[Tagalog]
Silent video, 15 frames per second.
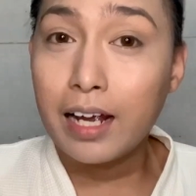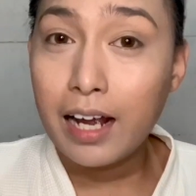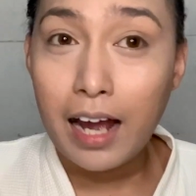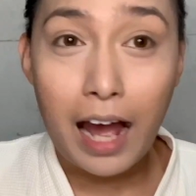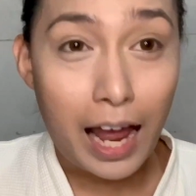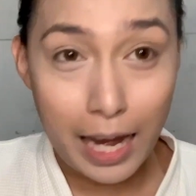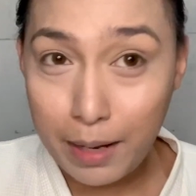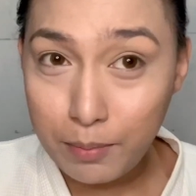
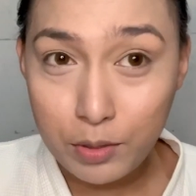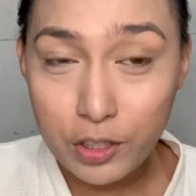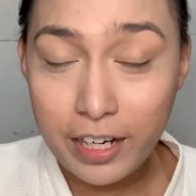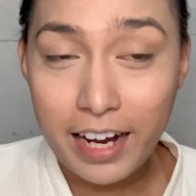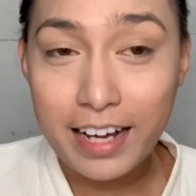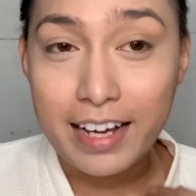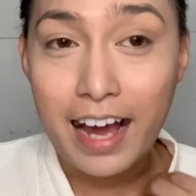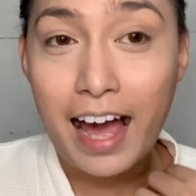alam nyo
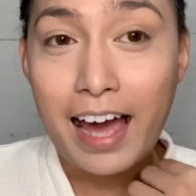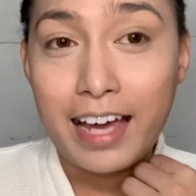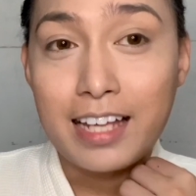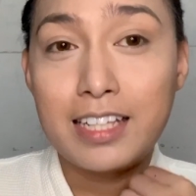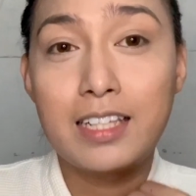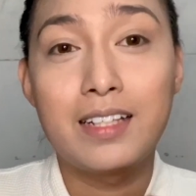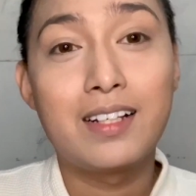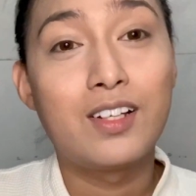na
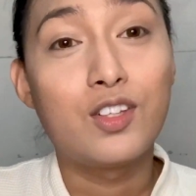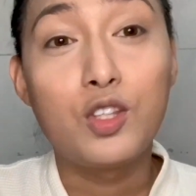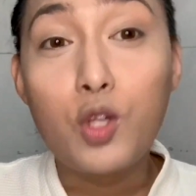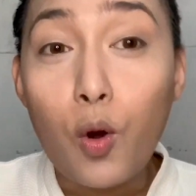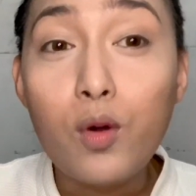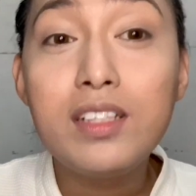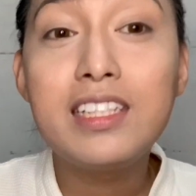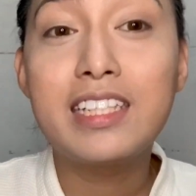guys.
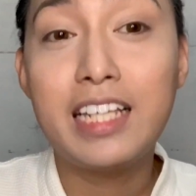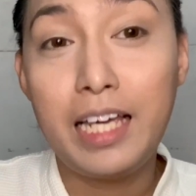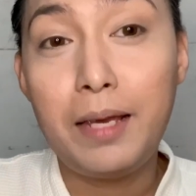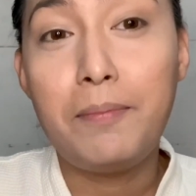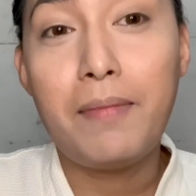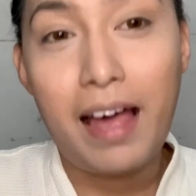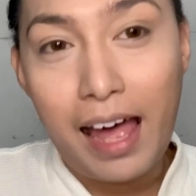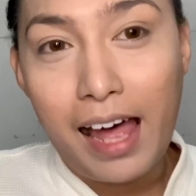Don't skip
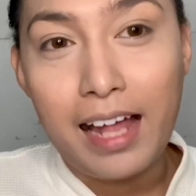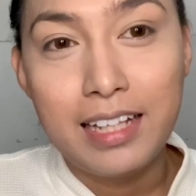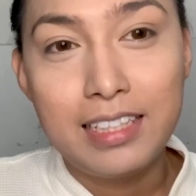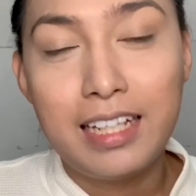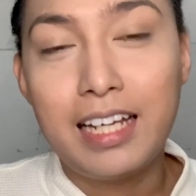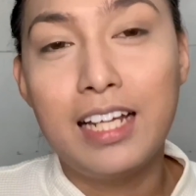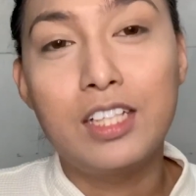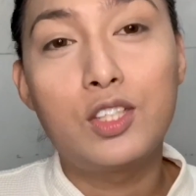ads.
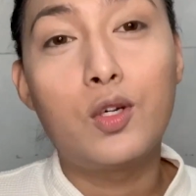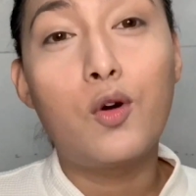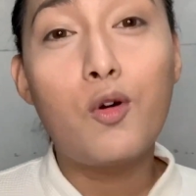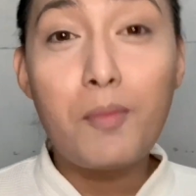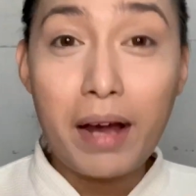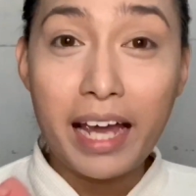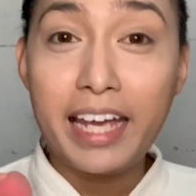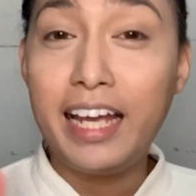Ayan. So, kung
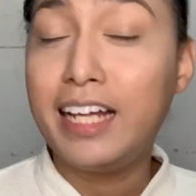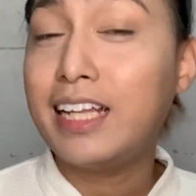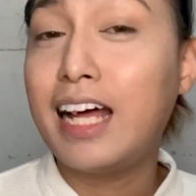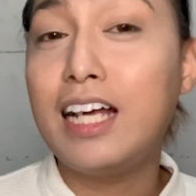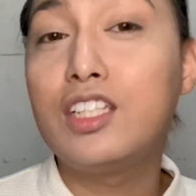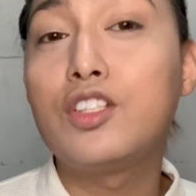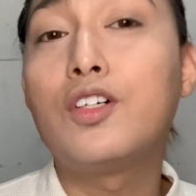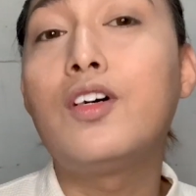makikita
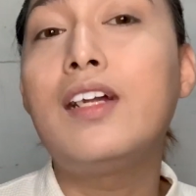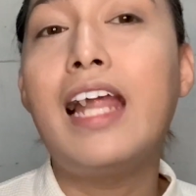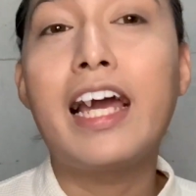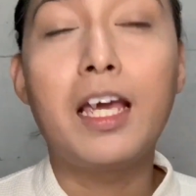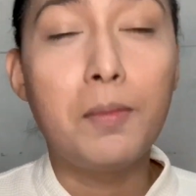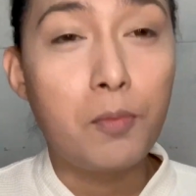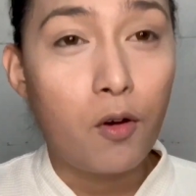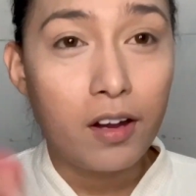nyo,
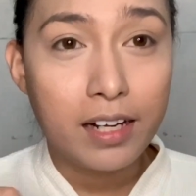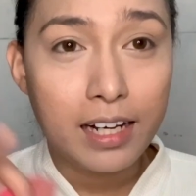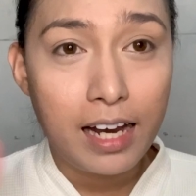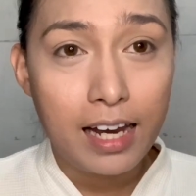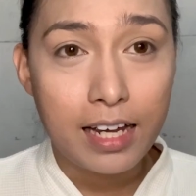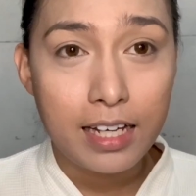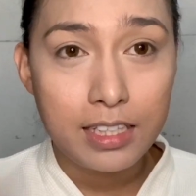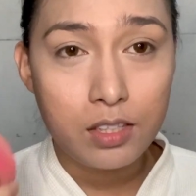lagi po ako
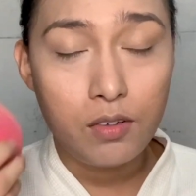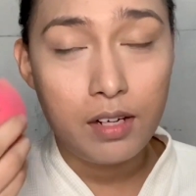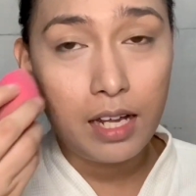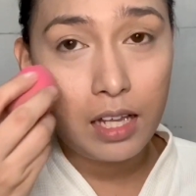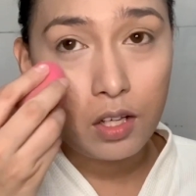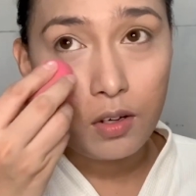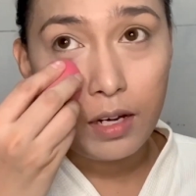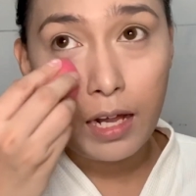nilalagay sa
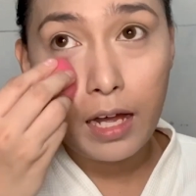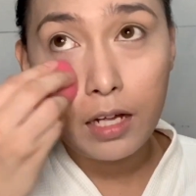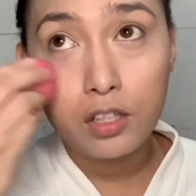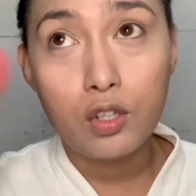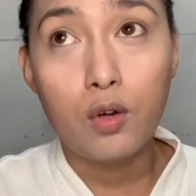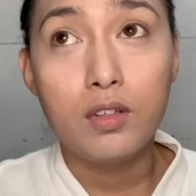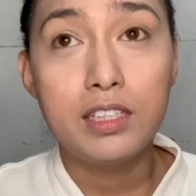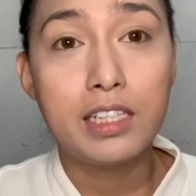unahan ko ng
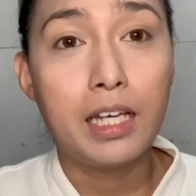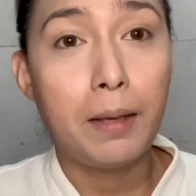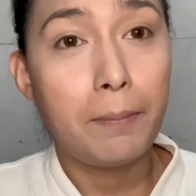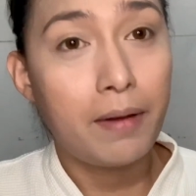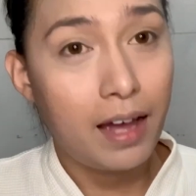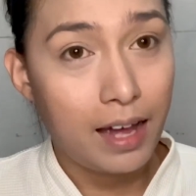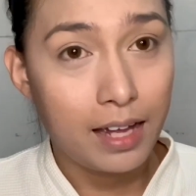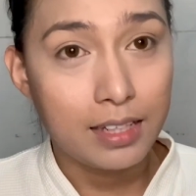don't skip
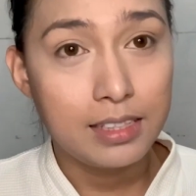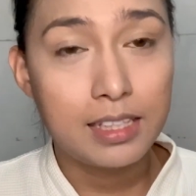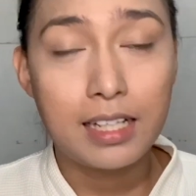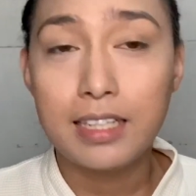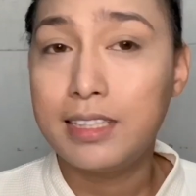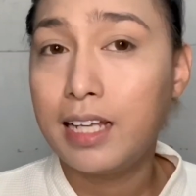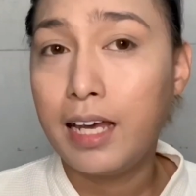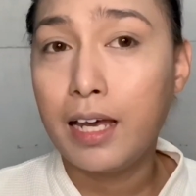ads.
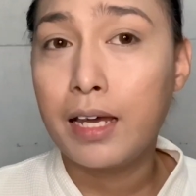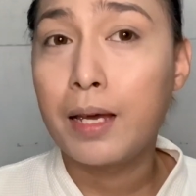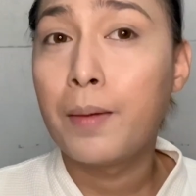Kasi,